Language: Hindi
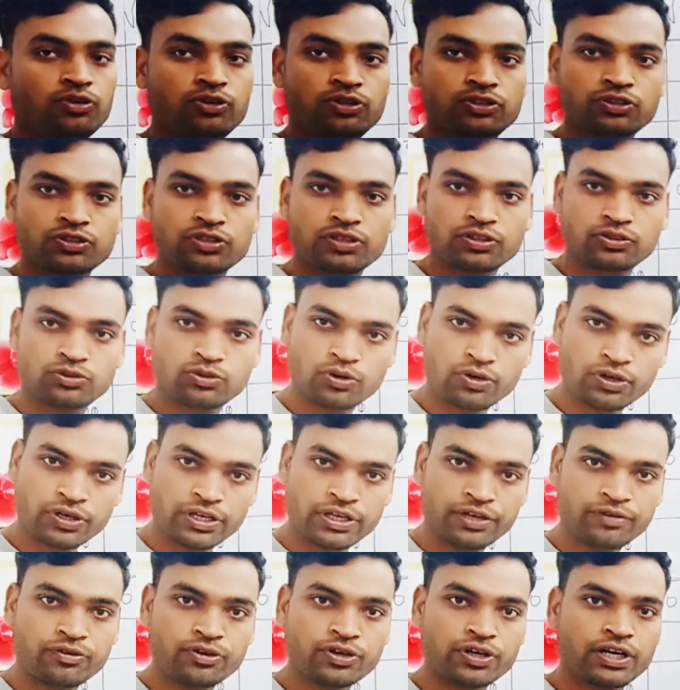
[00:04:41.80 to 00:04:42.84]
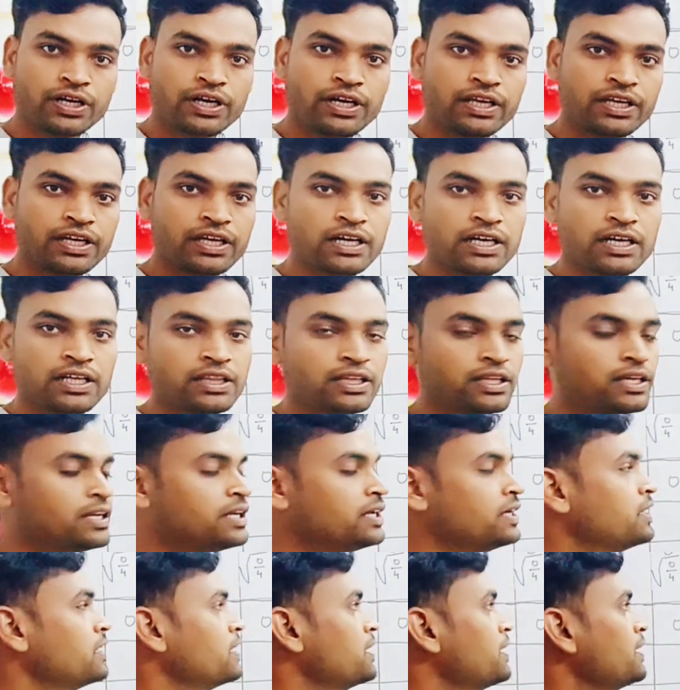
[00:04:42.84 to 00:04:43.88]
और जो दो है वो करनी के अंदर
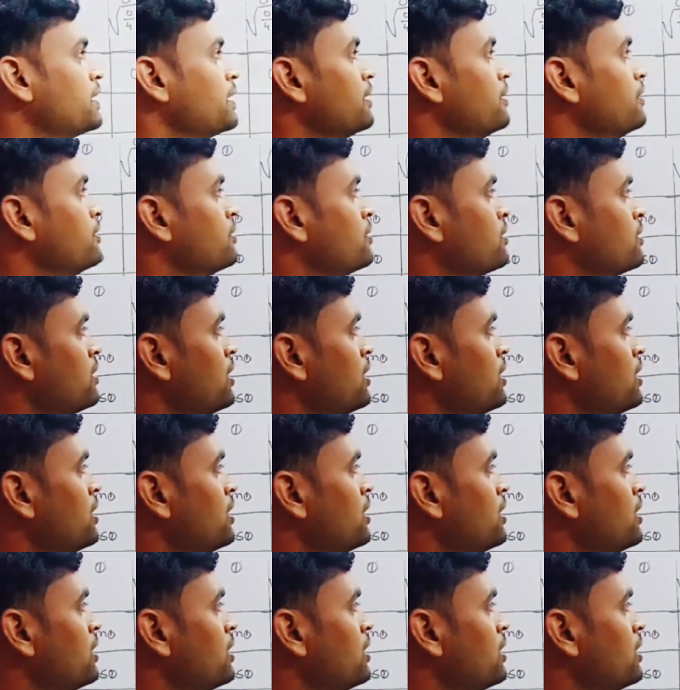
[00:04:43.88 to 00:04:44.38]
ही रहेगा